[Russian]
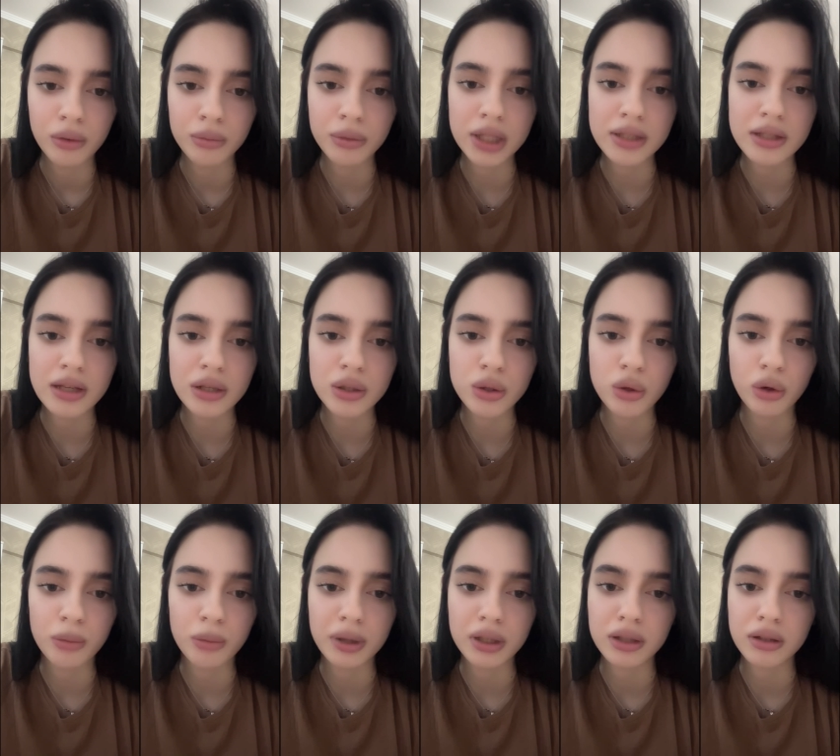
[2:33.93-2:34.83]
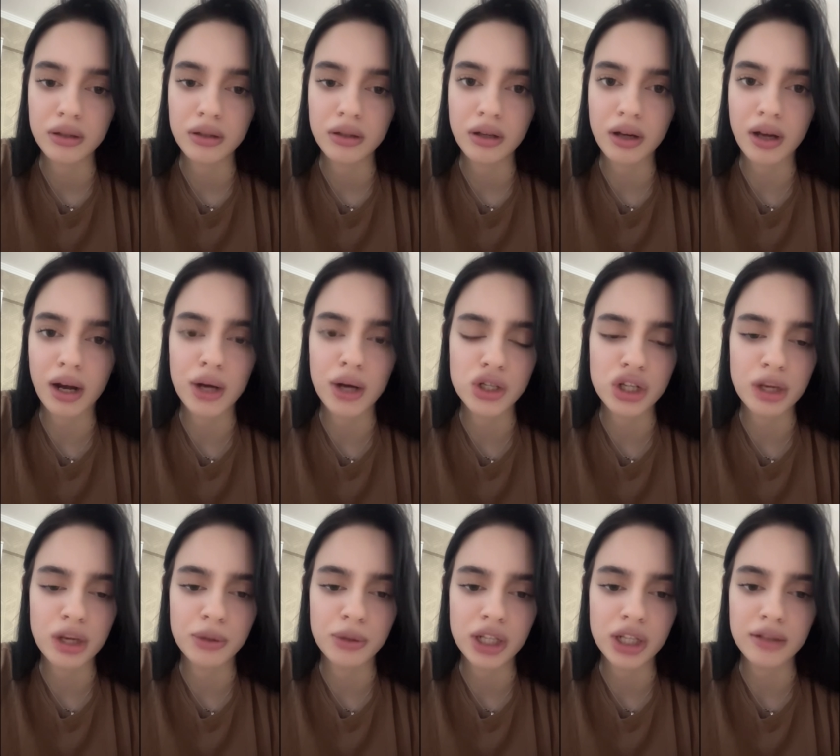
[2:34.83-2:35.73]
У меня телескопик
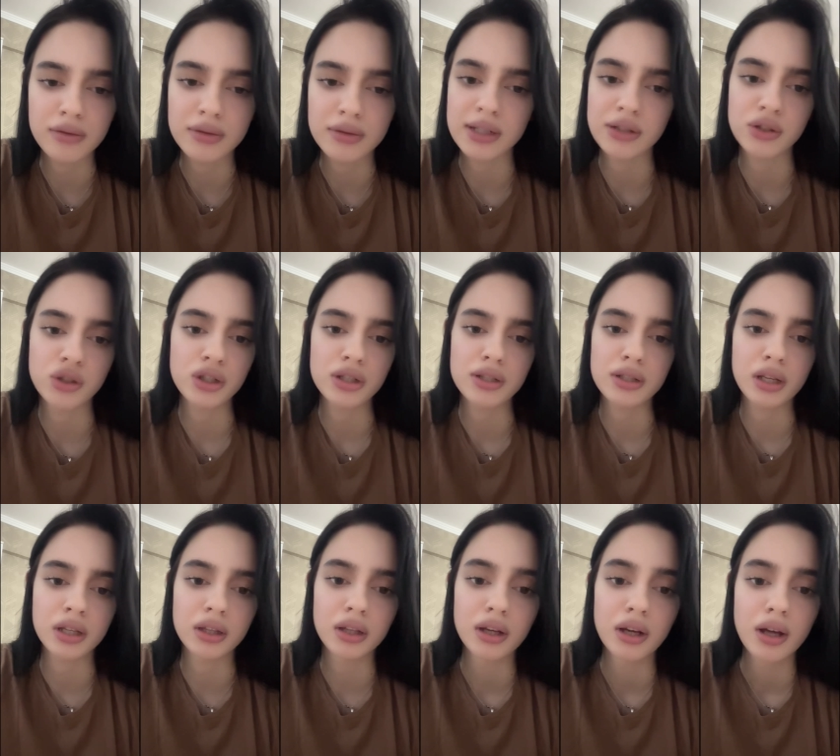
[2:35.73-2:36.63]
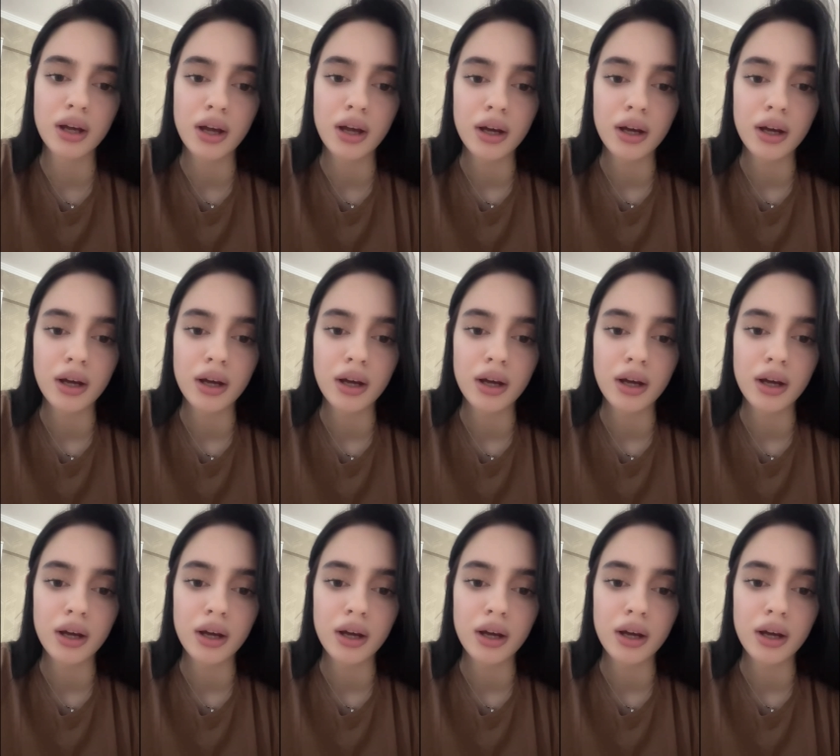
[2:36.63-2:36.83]
раньше я печатался, а сейчас нет.